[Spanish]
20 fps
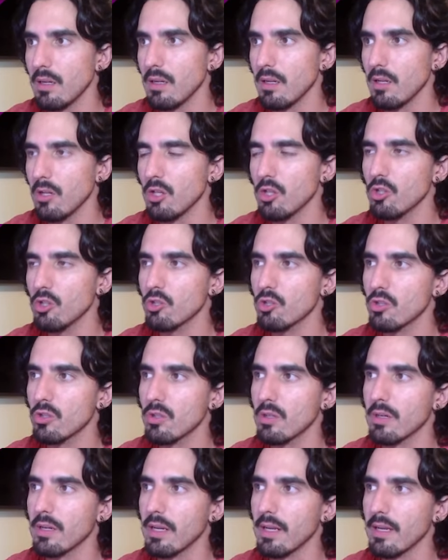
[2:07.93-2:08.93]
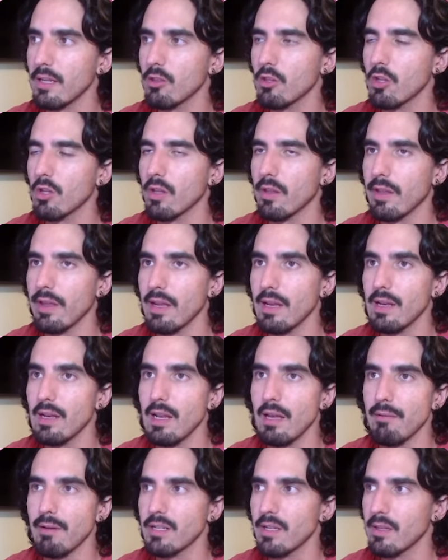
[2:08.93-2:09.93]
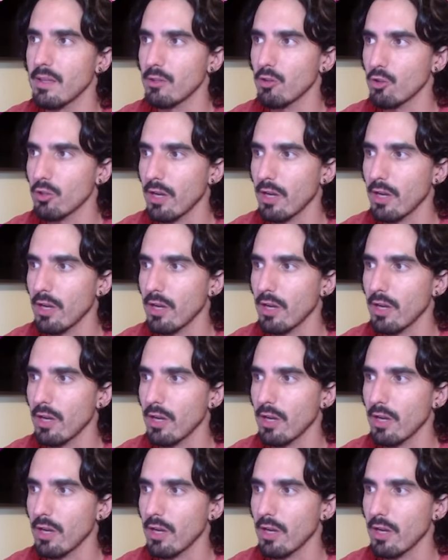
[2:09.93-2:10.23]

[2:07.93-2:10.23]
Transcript: los registros de la base de datos